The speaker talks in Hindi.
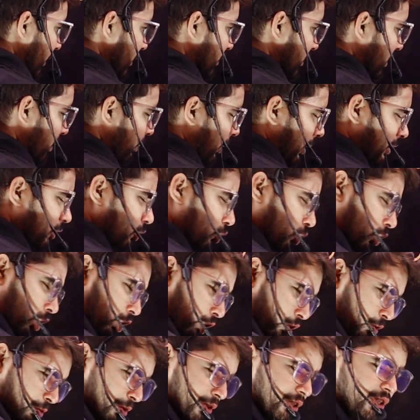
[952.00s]
है इसके बाद देखो
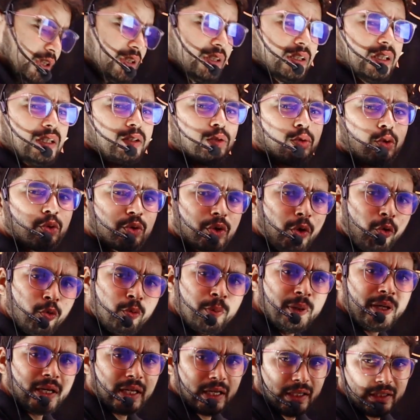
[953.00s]
और भी चीज़ें नोट डाउन
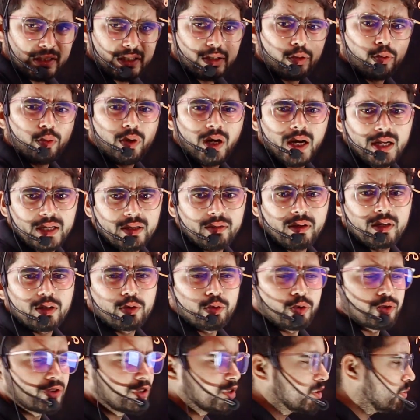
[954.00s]
में कराते रहूंगा आने वाले
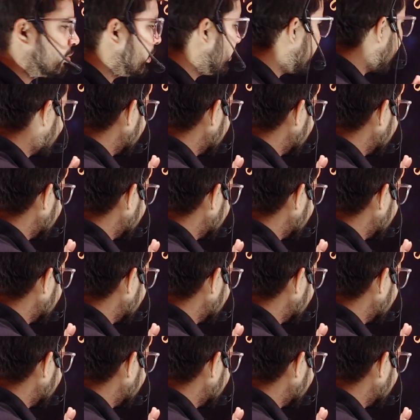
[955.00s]
क्वेश्चंस में